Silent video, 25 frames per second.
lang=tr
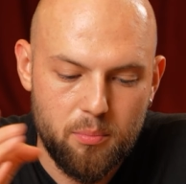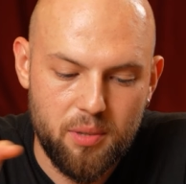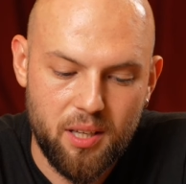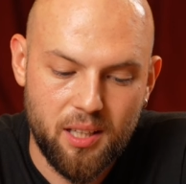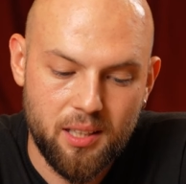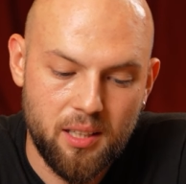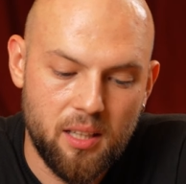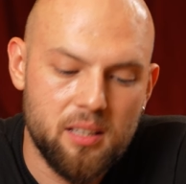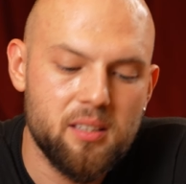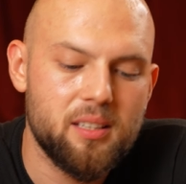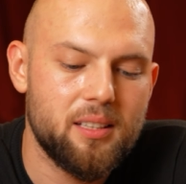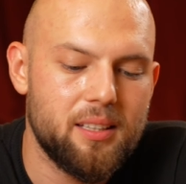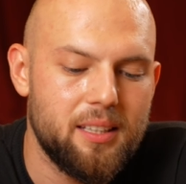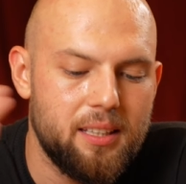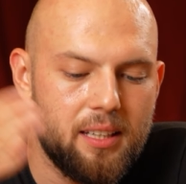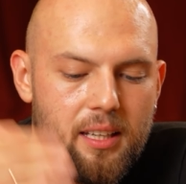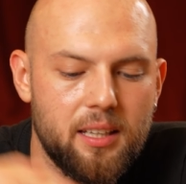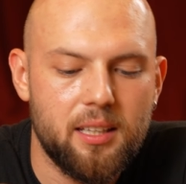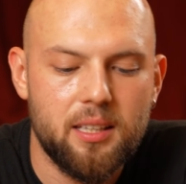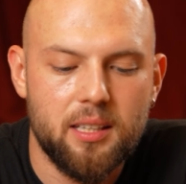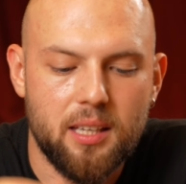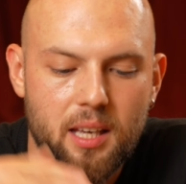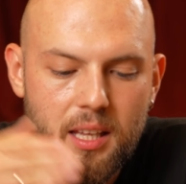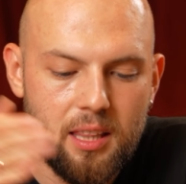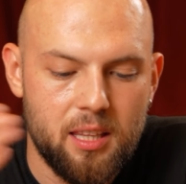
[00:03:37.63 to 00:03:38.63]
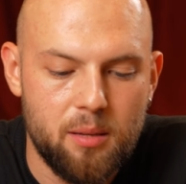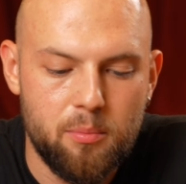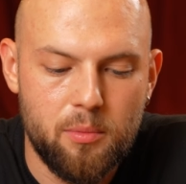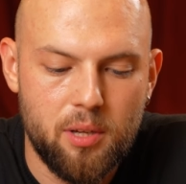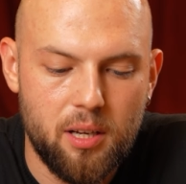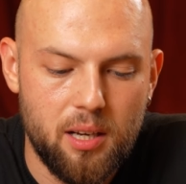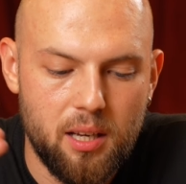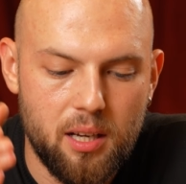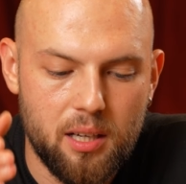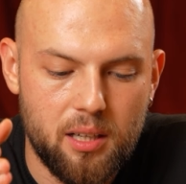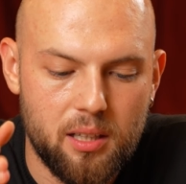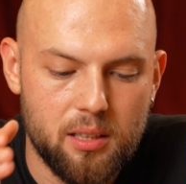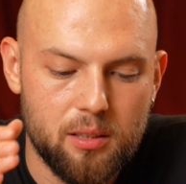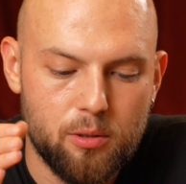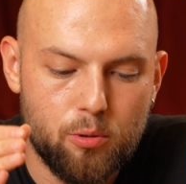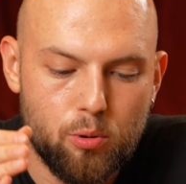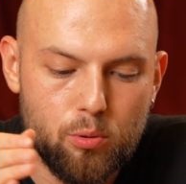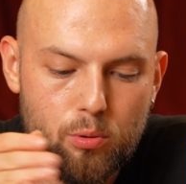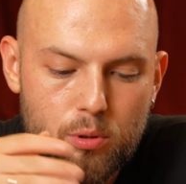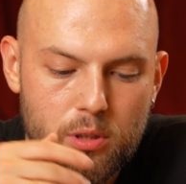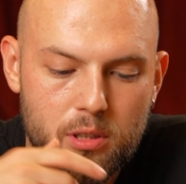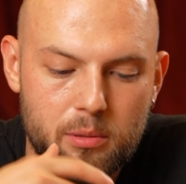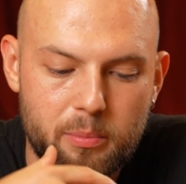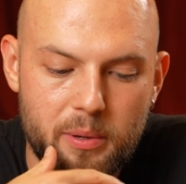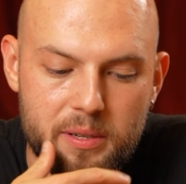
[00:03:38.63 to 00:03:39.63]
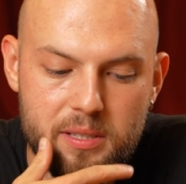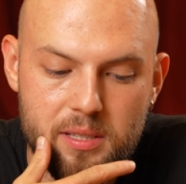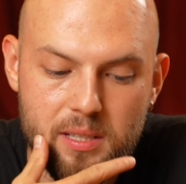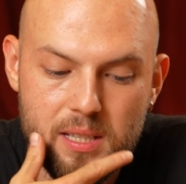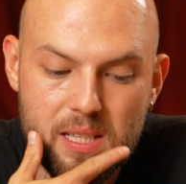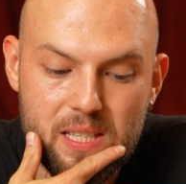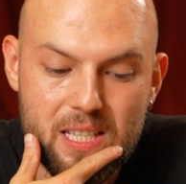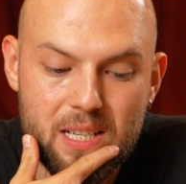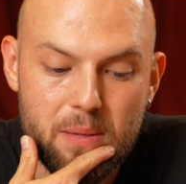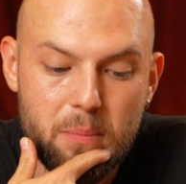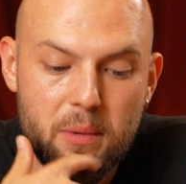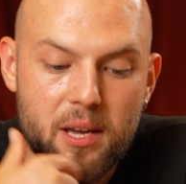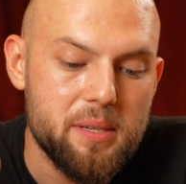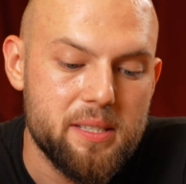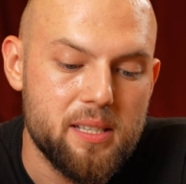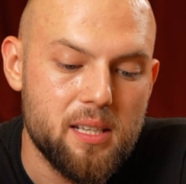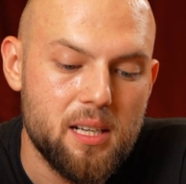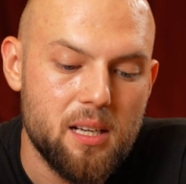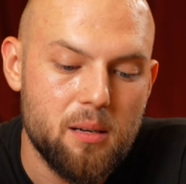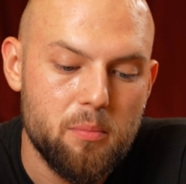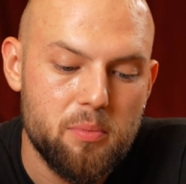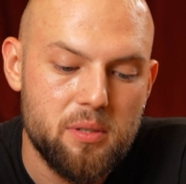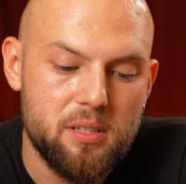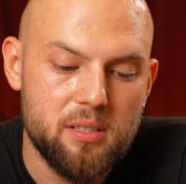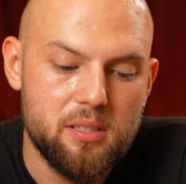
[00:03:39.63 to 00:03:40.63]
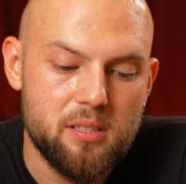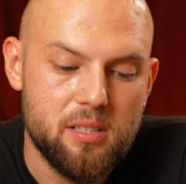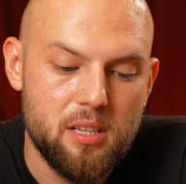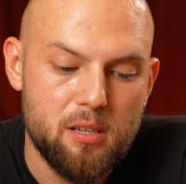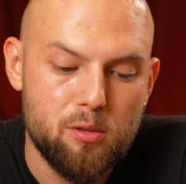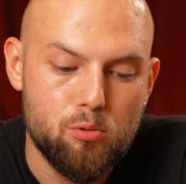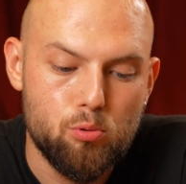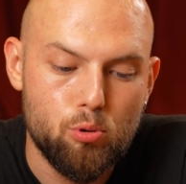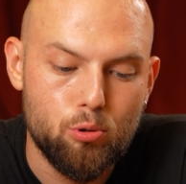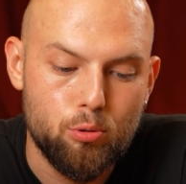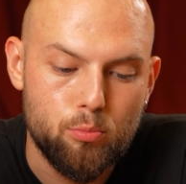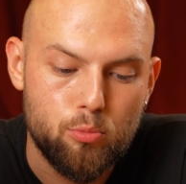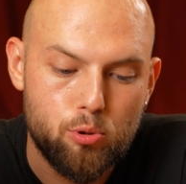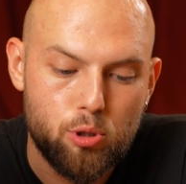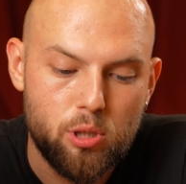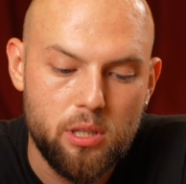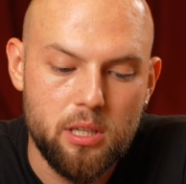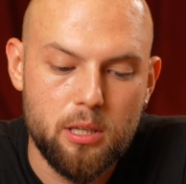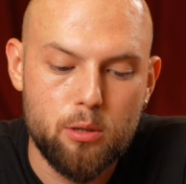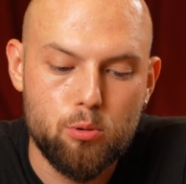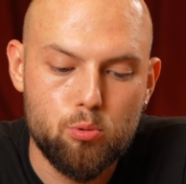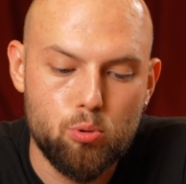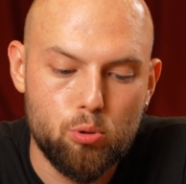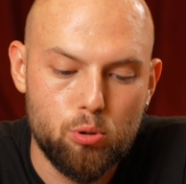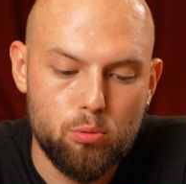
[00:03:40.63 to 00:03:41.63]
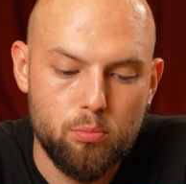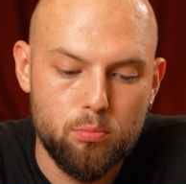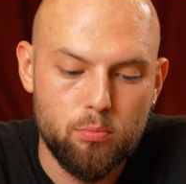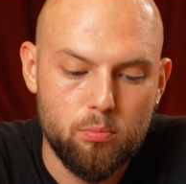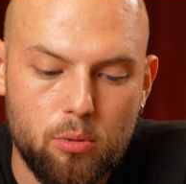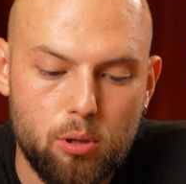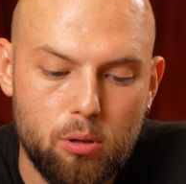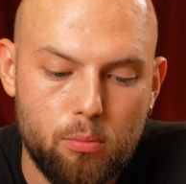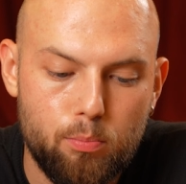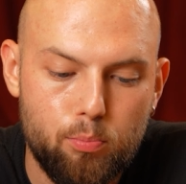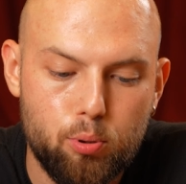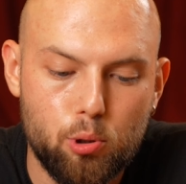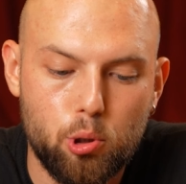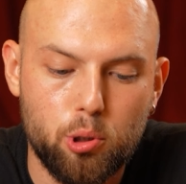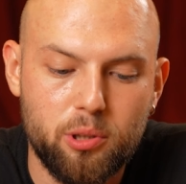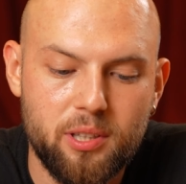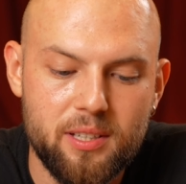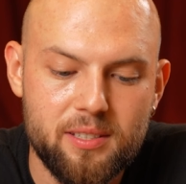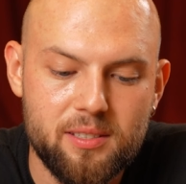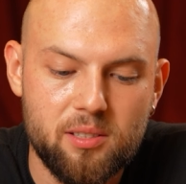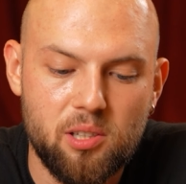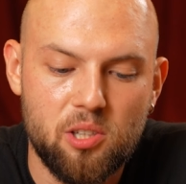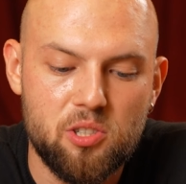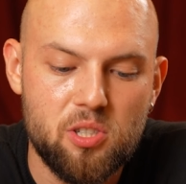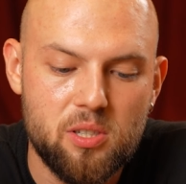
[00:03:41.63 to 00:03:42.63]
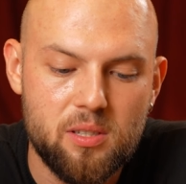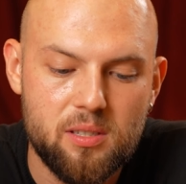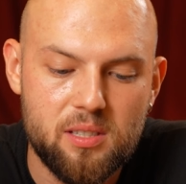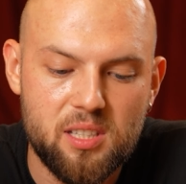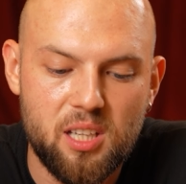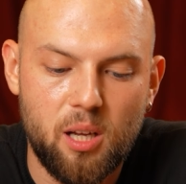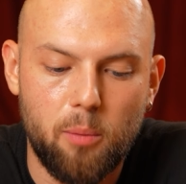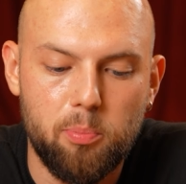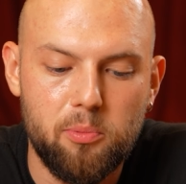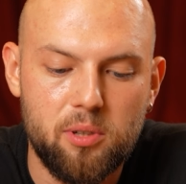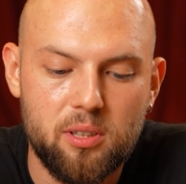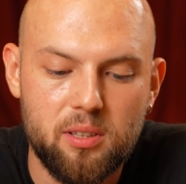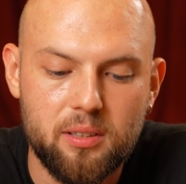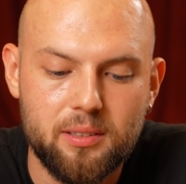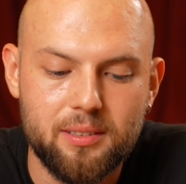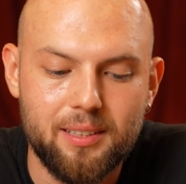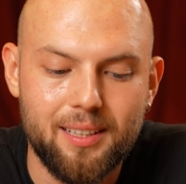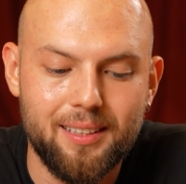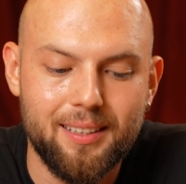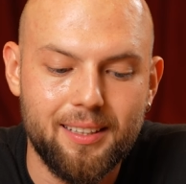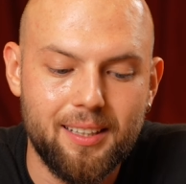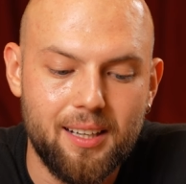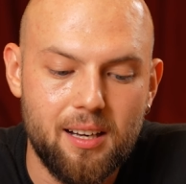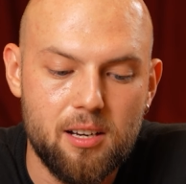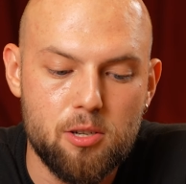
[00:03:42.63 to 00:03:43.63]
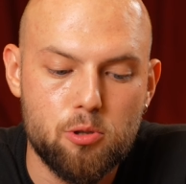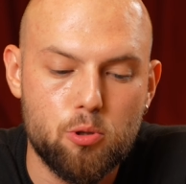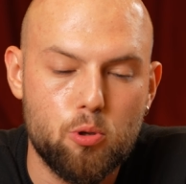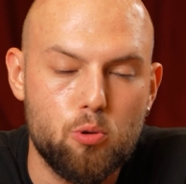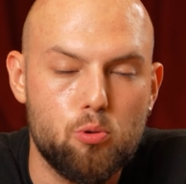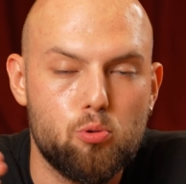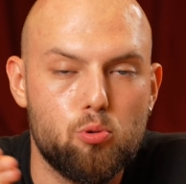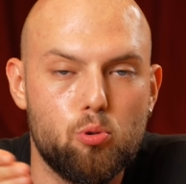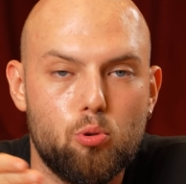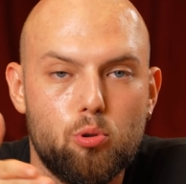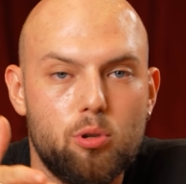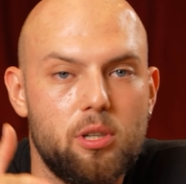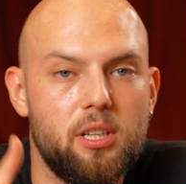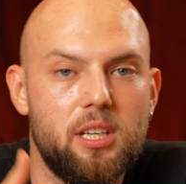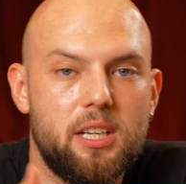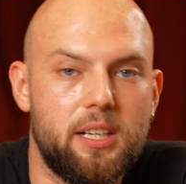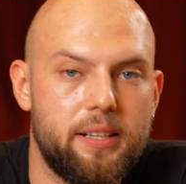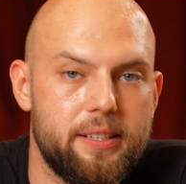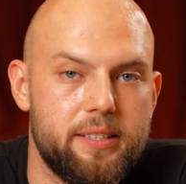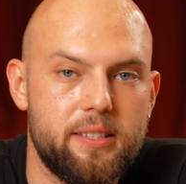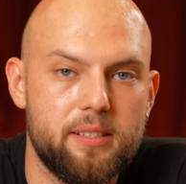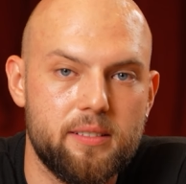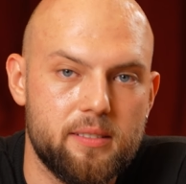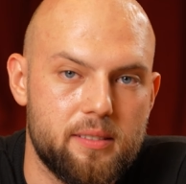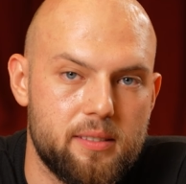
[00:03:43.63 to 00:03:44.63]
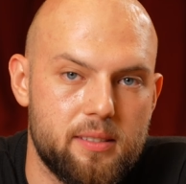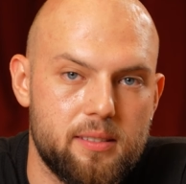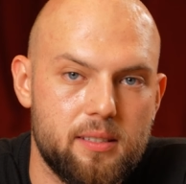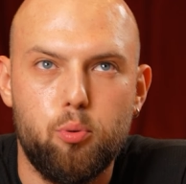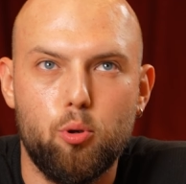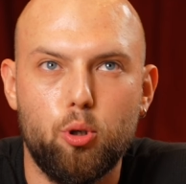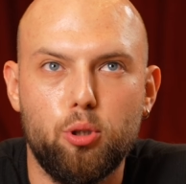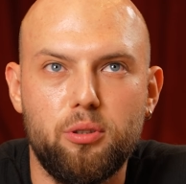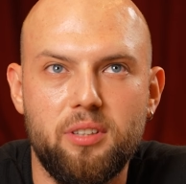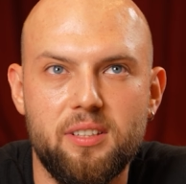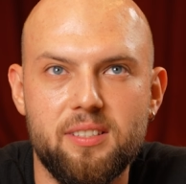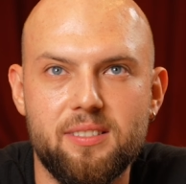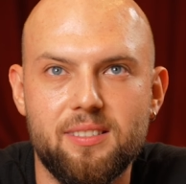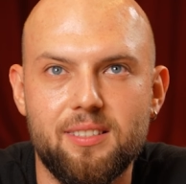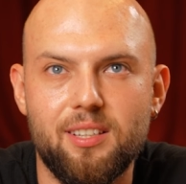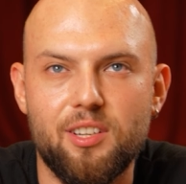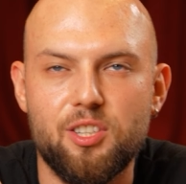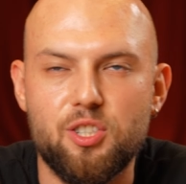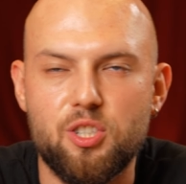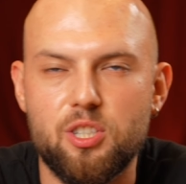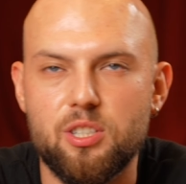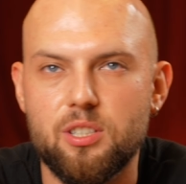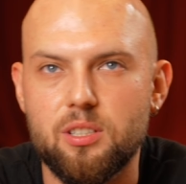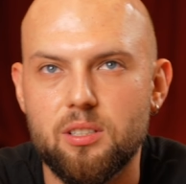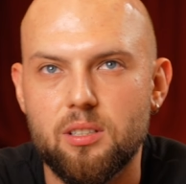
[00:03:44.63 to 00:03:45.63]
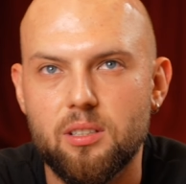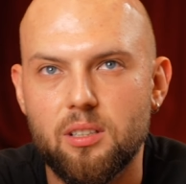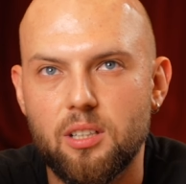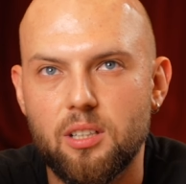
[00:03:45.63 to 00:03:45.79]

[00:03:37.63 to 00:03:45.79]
Bir yandan da yine kendimle alakalı konulara bahsedeceğim. Mesela biri şey sormuş. İlk sorum e, protez saçınızı yaptırdıktan kaç gün sonra yıkadınız? Protez saçı